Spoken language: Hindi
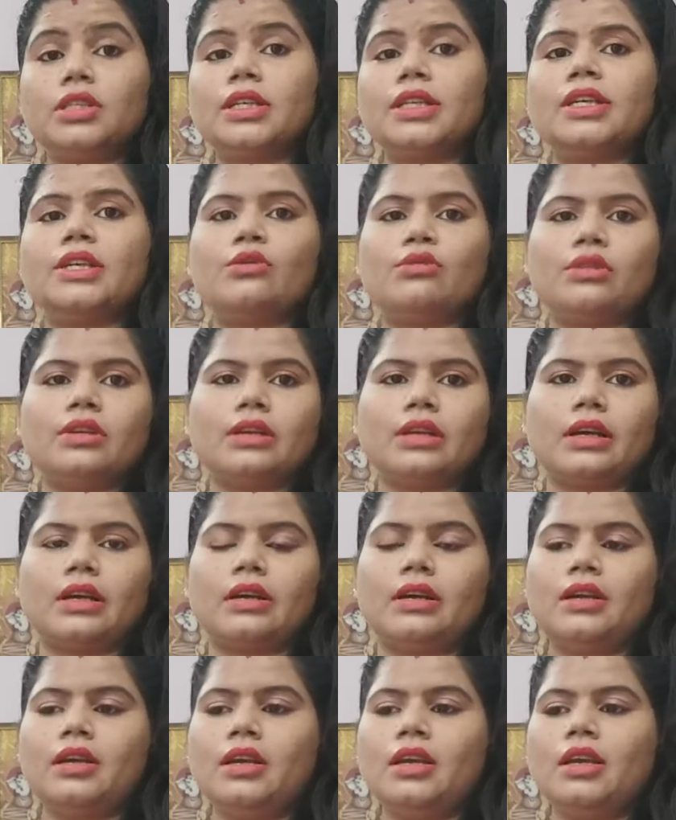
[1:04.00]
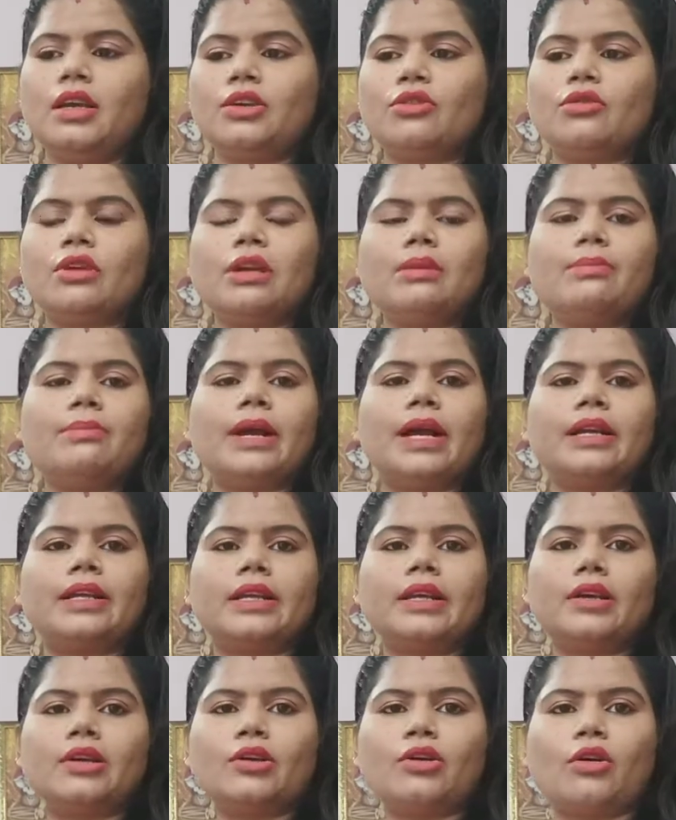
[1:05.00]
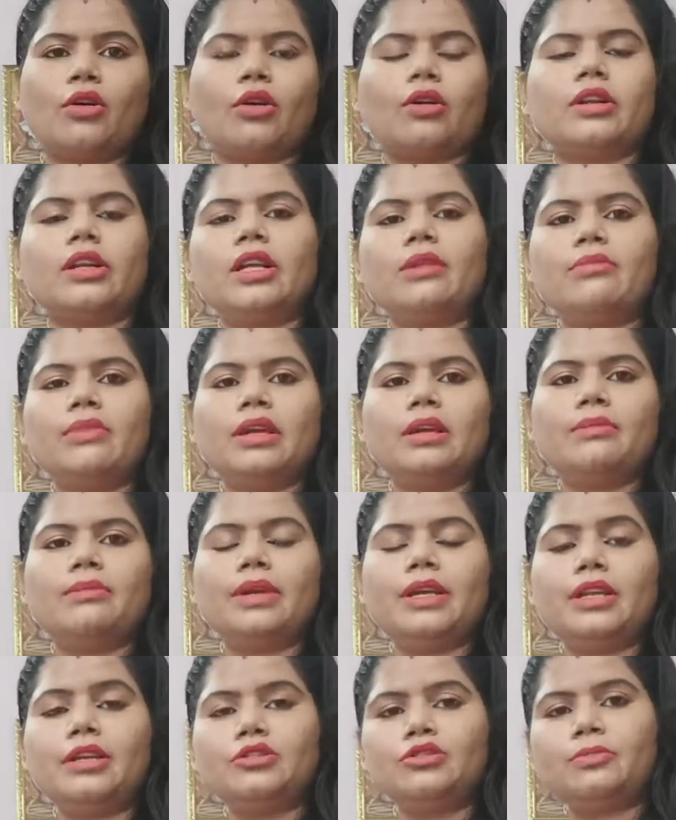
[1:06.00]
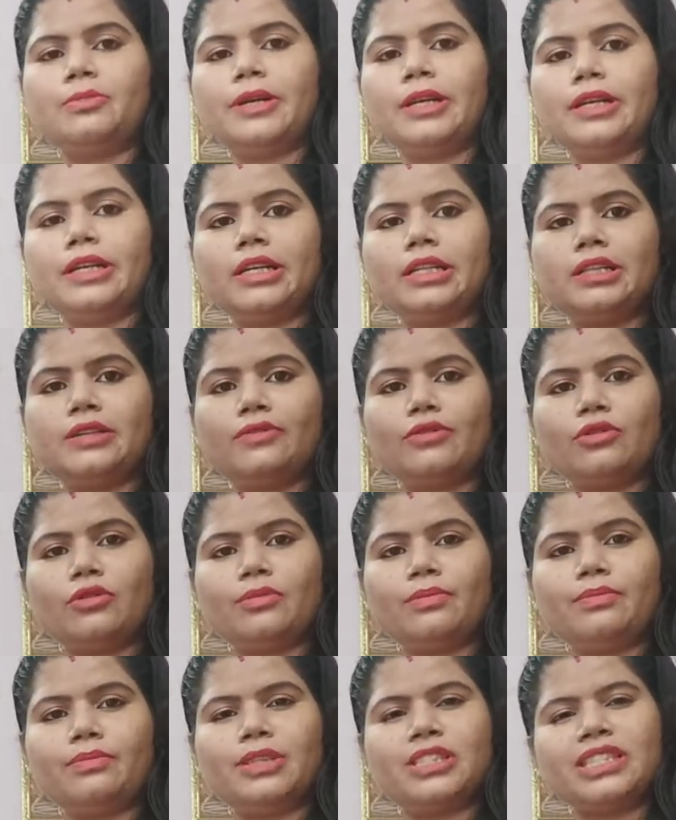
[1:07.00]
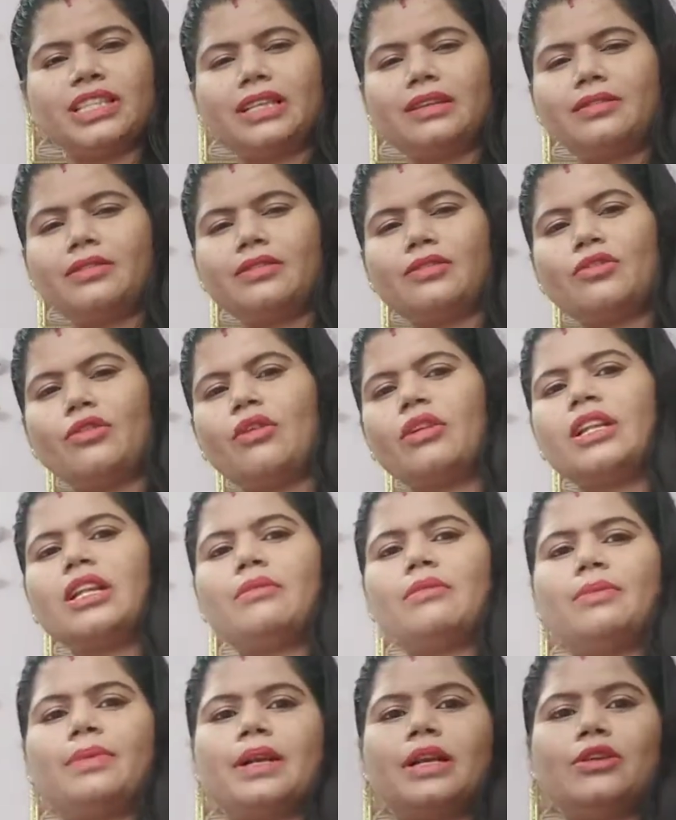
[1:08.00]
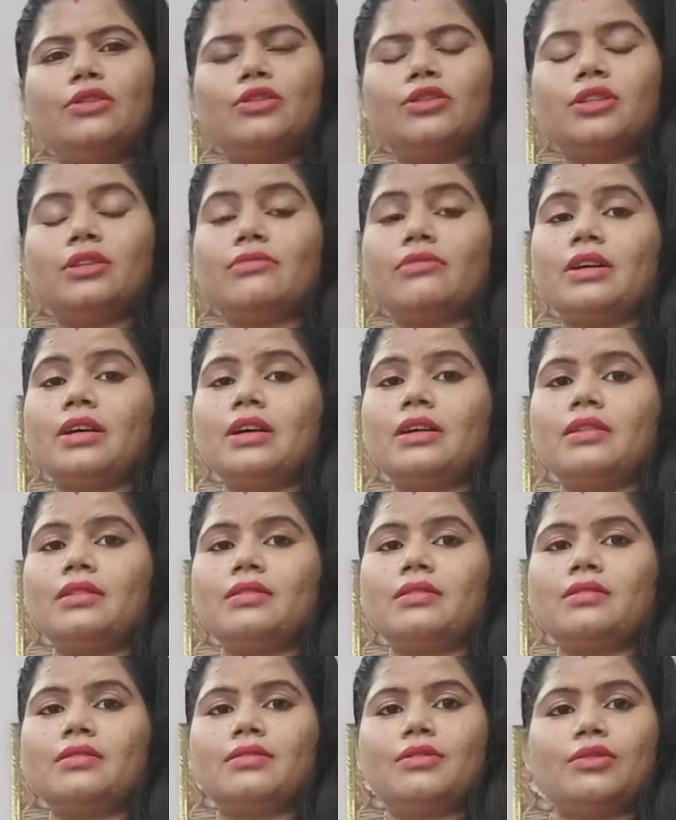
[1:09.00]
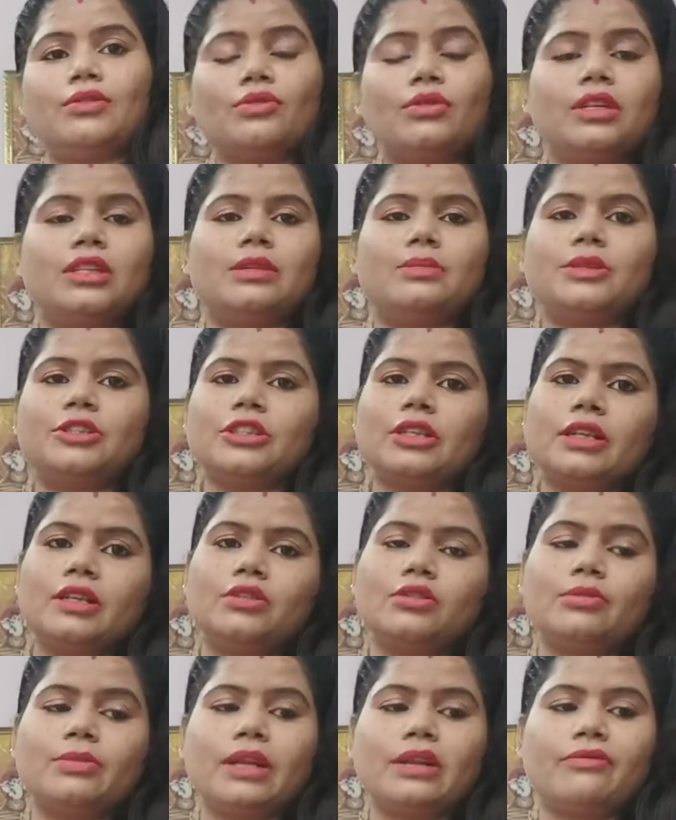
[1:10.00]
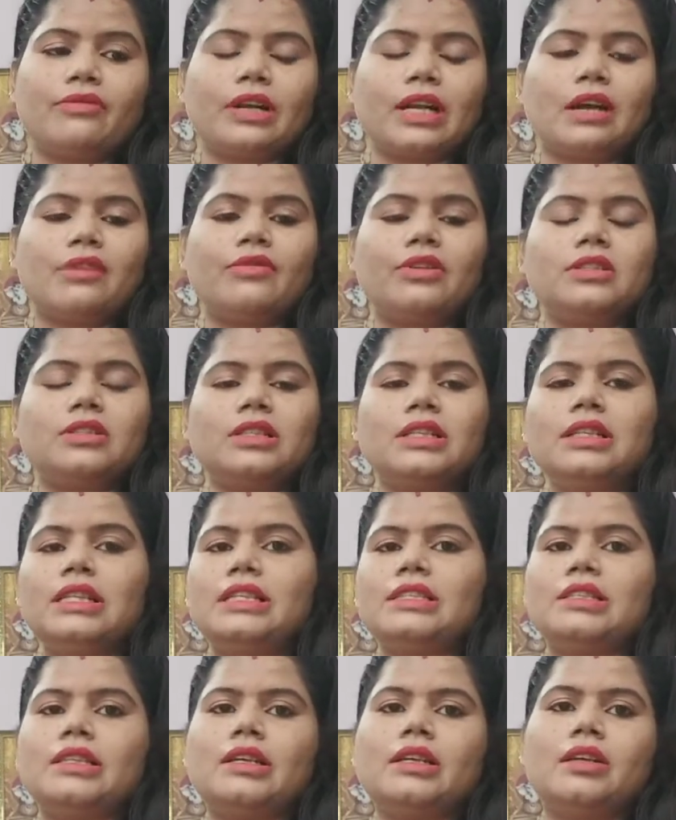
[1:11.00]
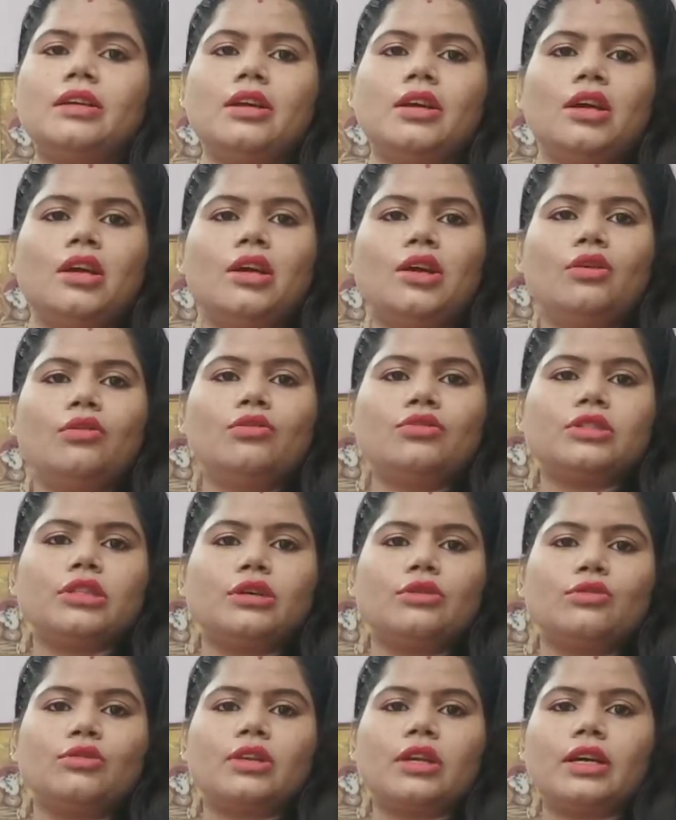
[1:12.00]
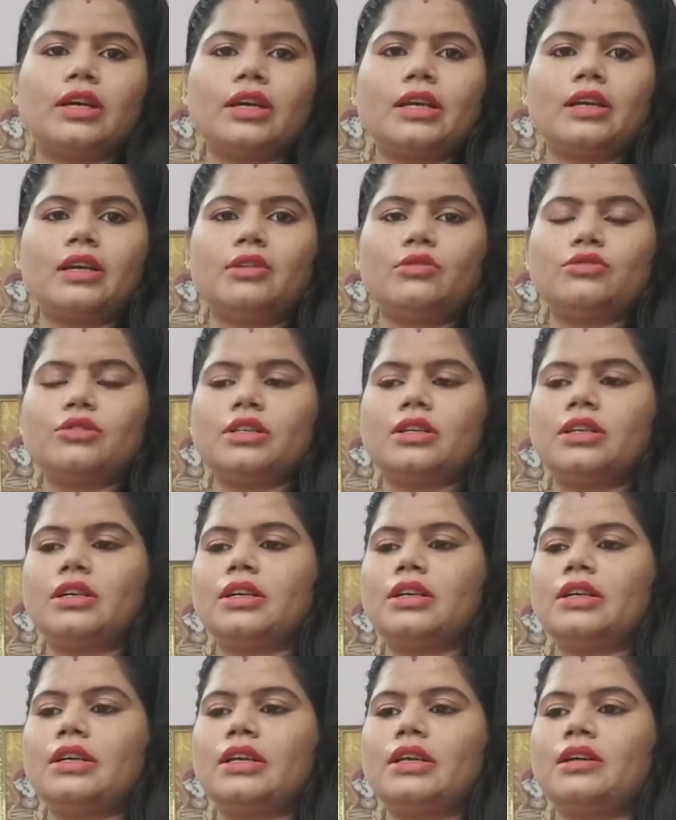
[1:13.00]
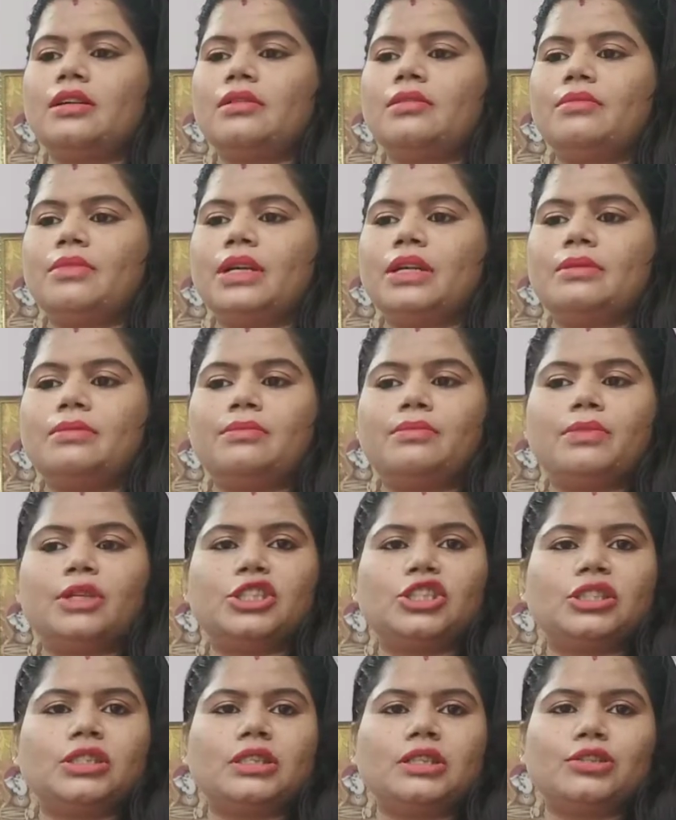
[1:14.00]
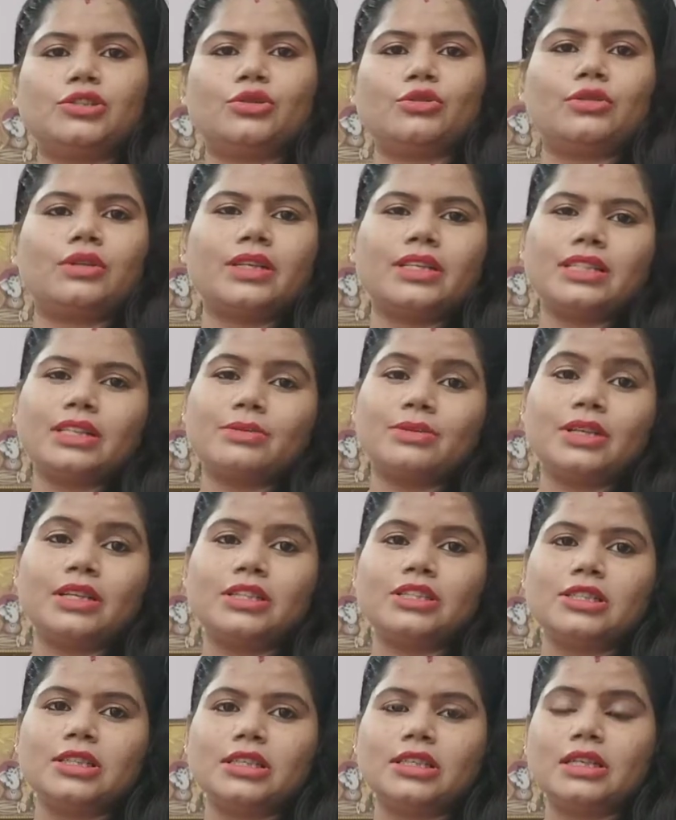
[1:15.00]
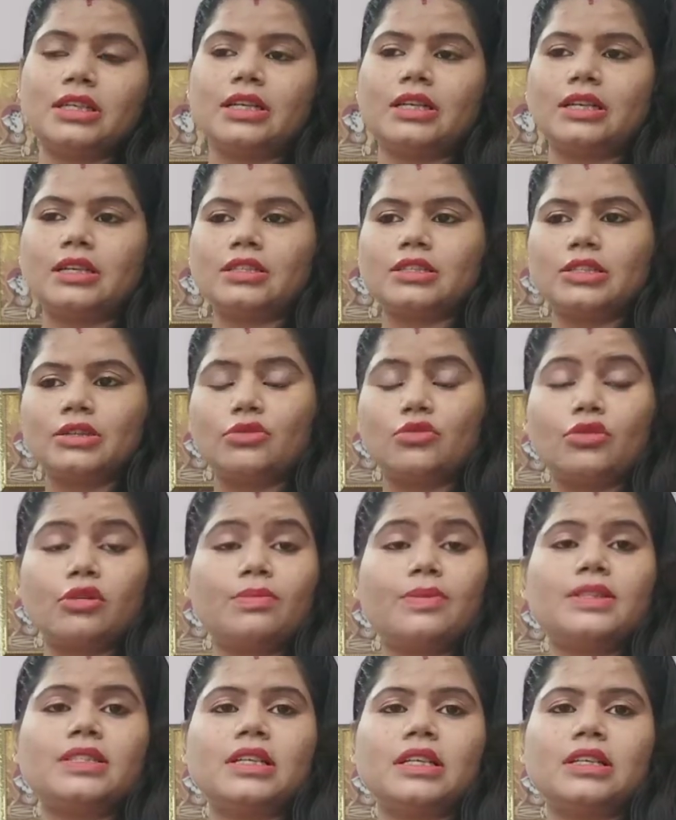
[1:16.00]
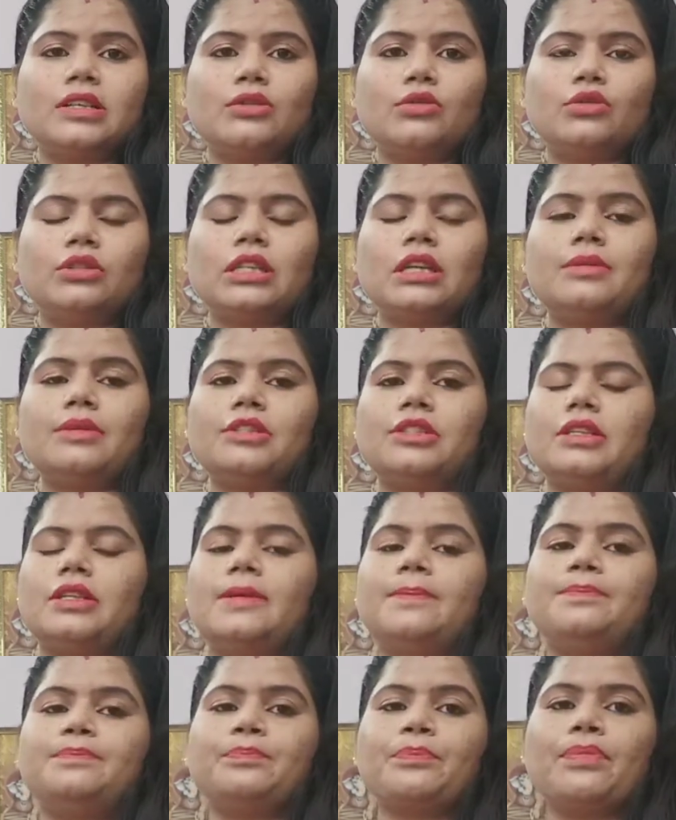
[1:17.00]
दिख क्यों नहीं रहा है क्योंकि बेड के कॉर्नर में मेरी जो बेटी थी वो बेचारी कॉर्नर में पड़ी हुई थी तो वहाँ रो रही थी बेचारी तो मैंने फटाफट जल्दी से उसे उठाया उसे हक किया बट बच्चा छोटा सा गिर जाता है डर से और भी ज़्यादा रोता है बेचारा